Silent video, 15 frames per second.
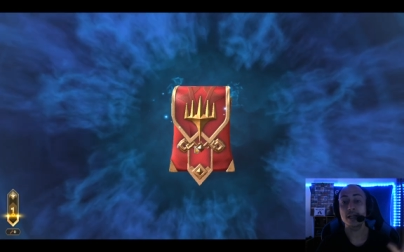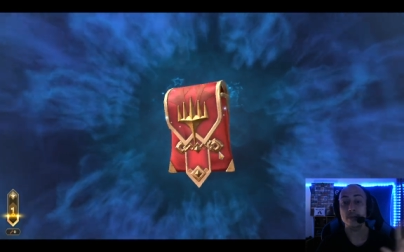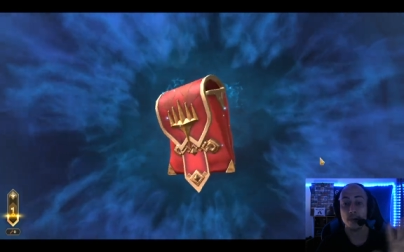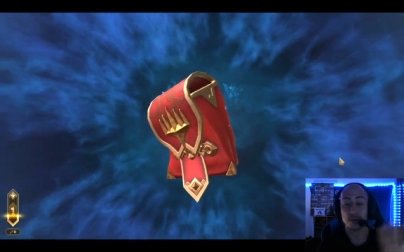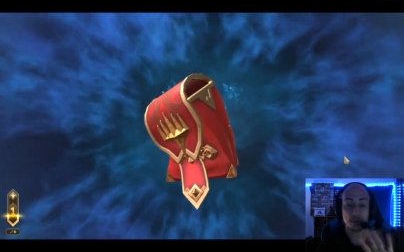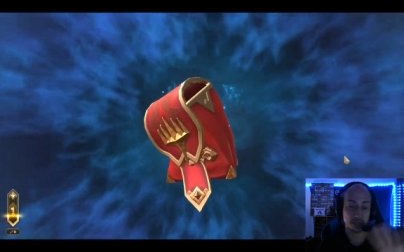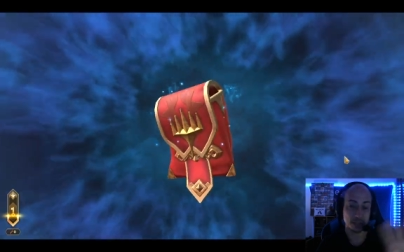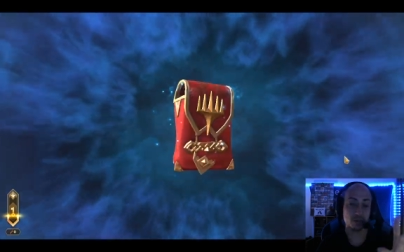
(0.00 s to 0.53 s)

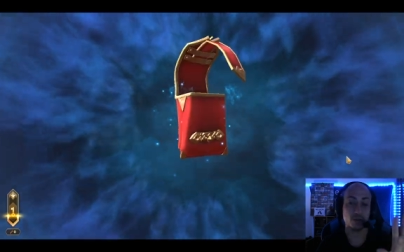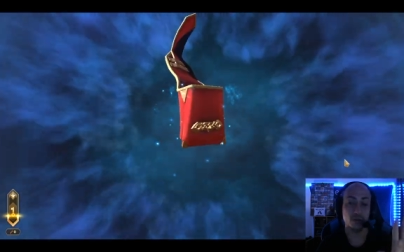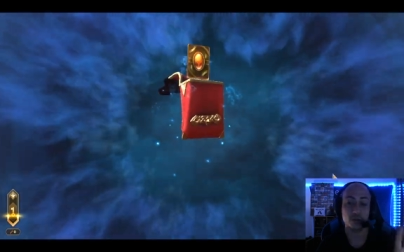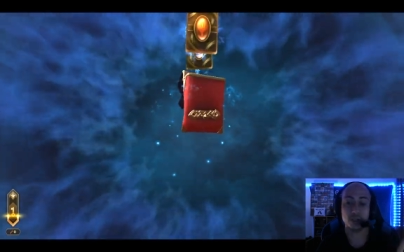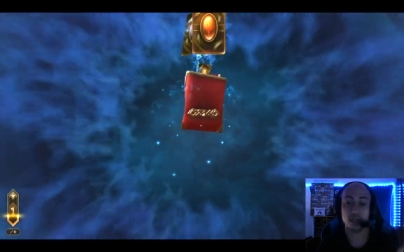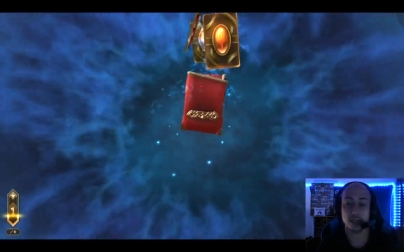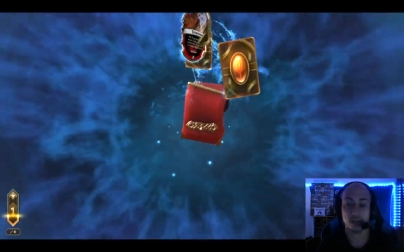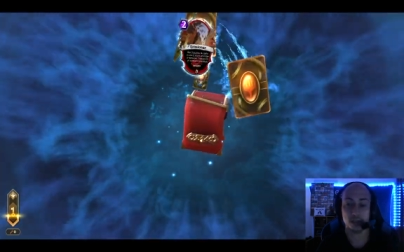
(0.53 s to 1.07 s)
vamos a ver qué es lo que nos
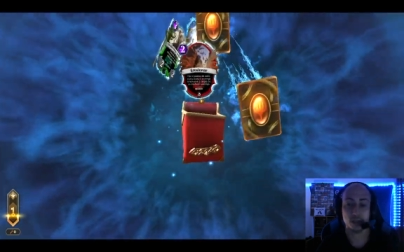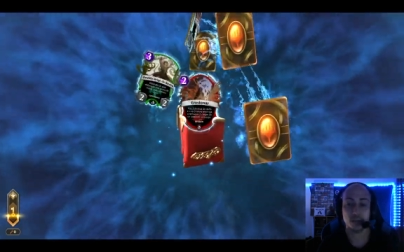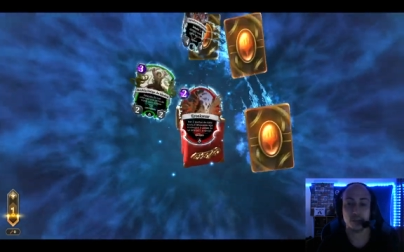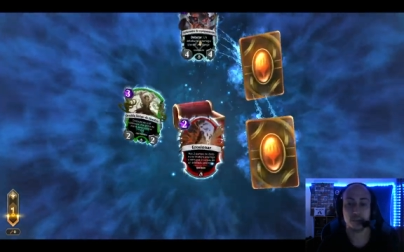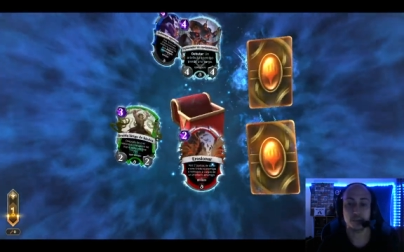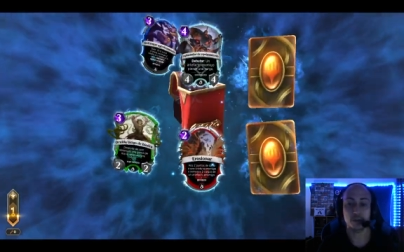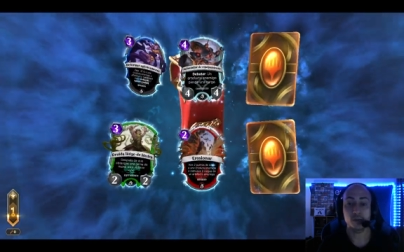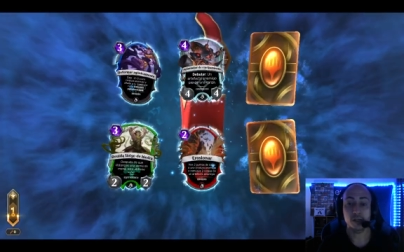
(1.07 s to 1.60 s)
sale del sobre
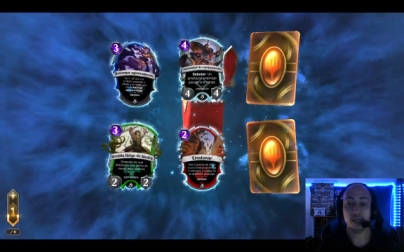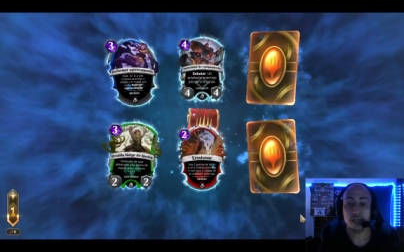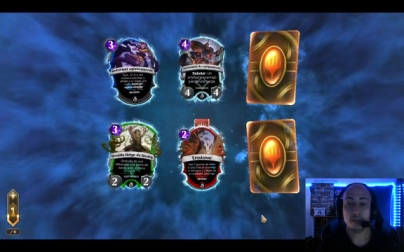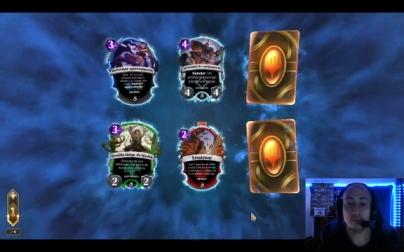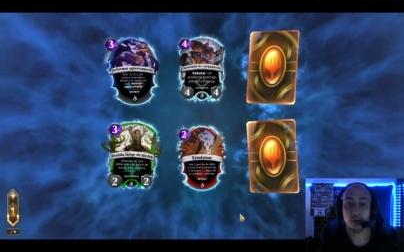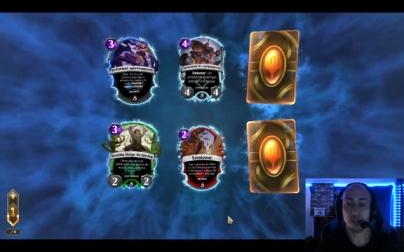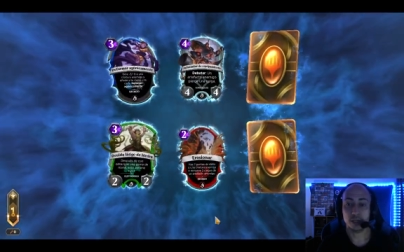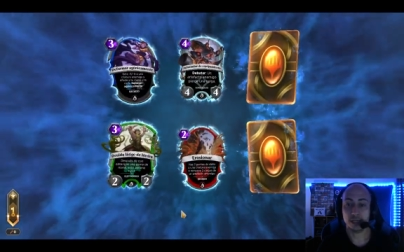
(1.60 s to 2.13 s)
primero,
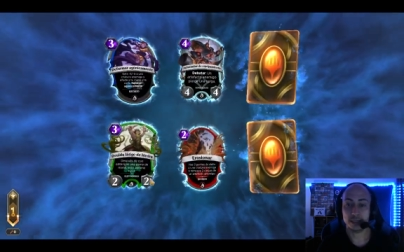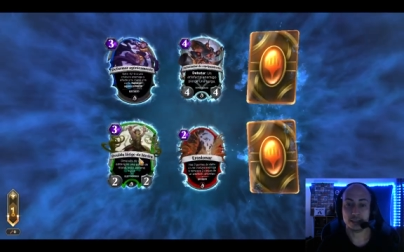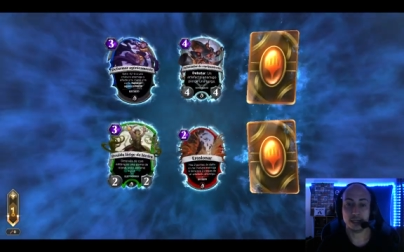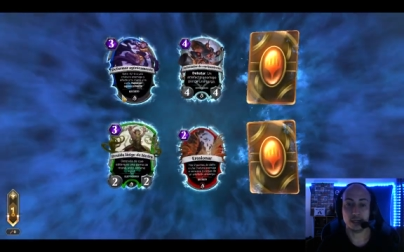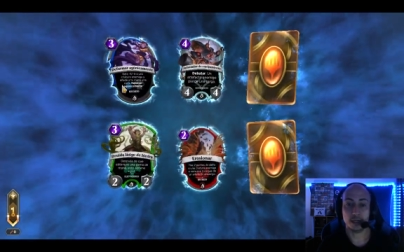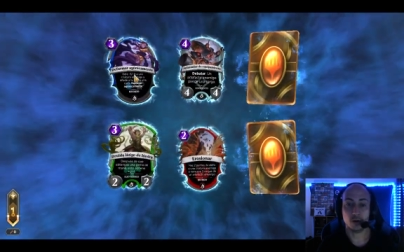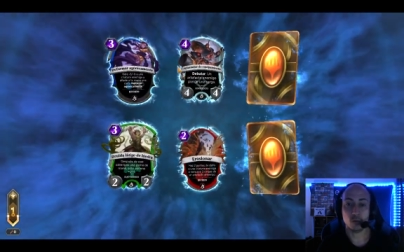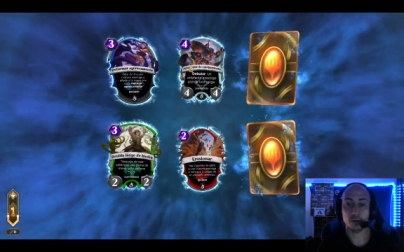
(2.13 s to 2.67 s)
porque
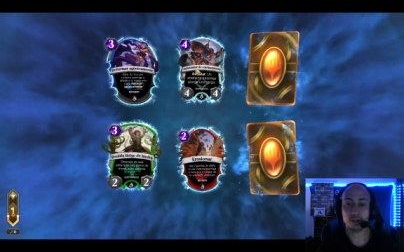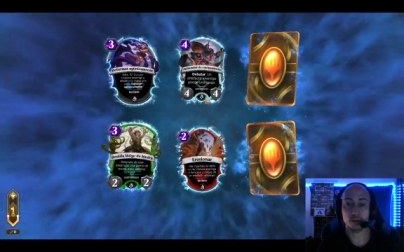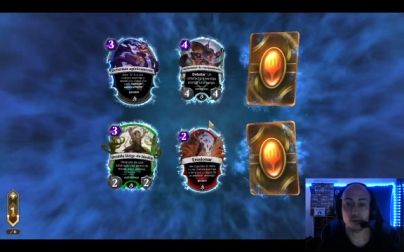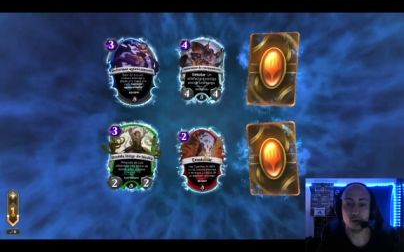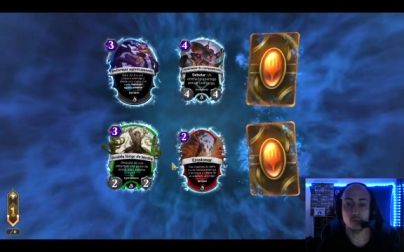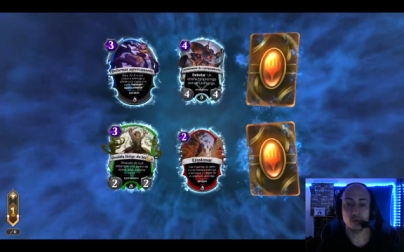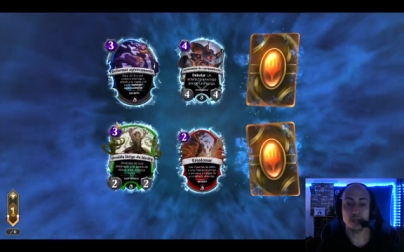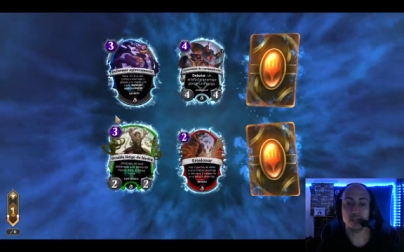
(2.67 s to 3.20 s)
salen cuatro
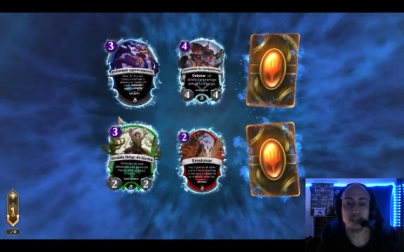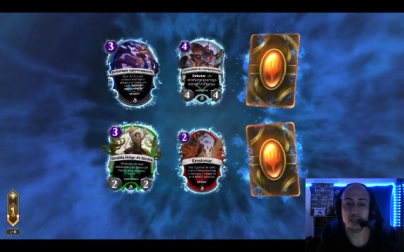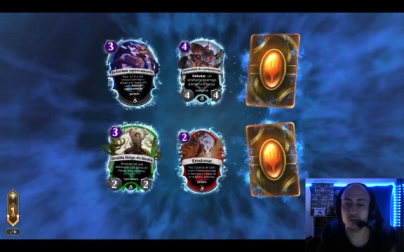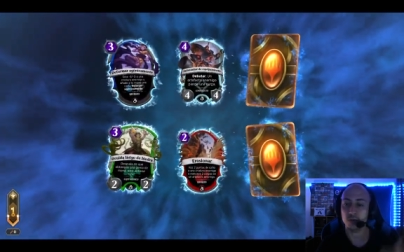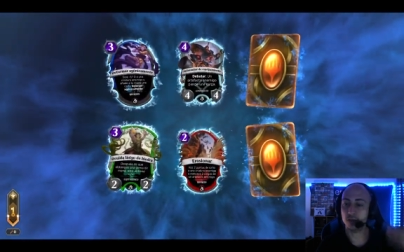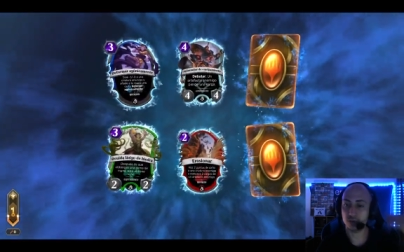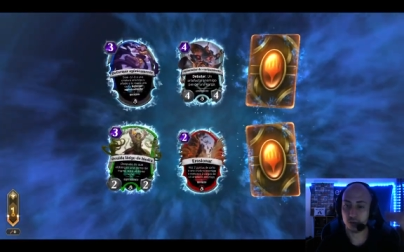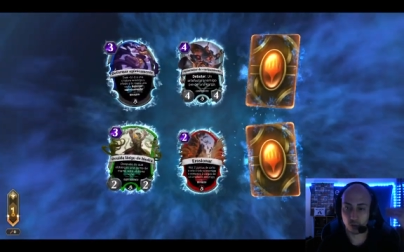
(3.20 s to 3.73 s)
comunes, de las
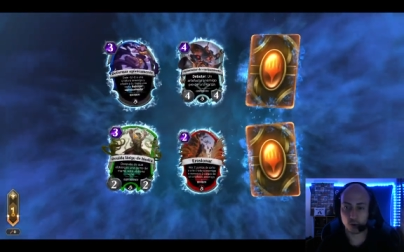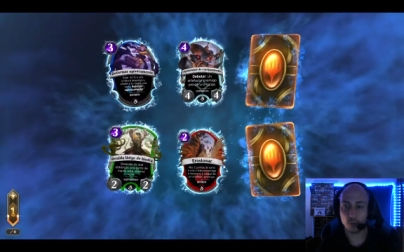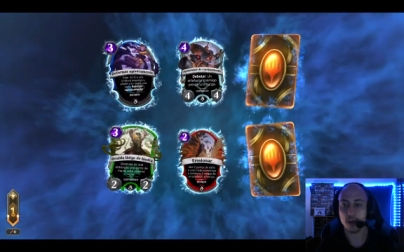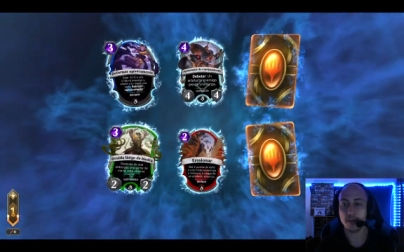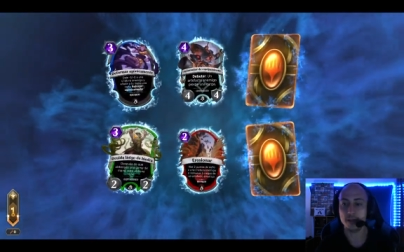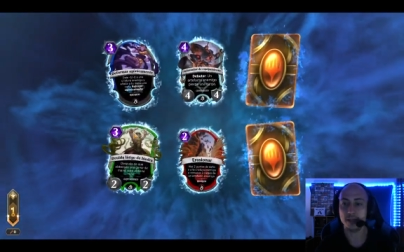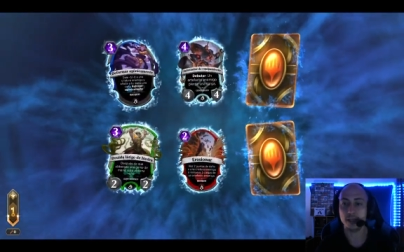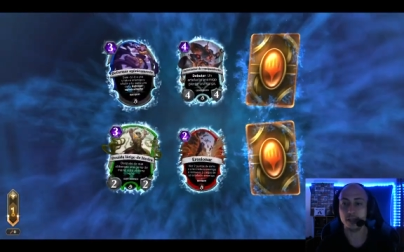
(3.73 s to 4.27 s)
cuales
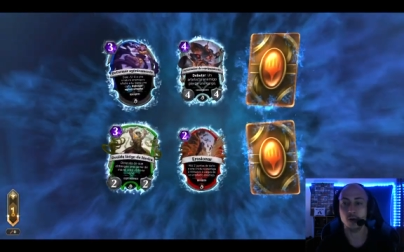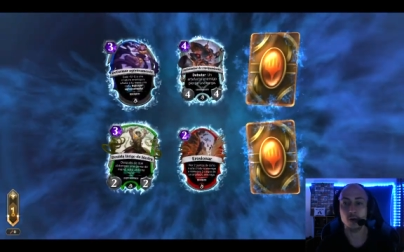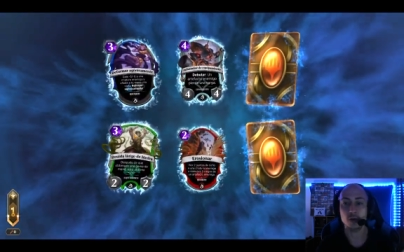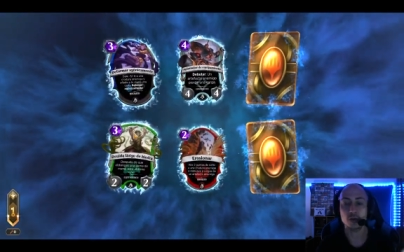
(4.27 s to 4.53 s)
obviamente tengo dos